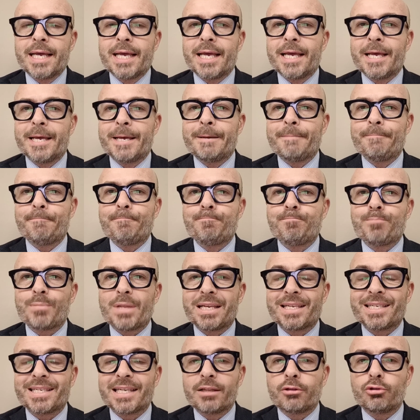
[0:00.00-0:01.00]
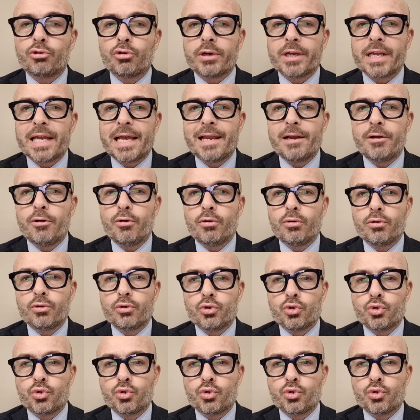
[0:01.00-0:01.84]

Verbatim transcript: ehm, Santoriello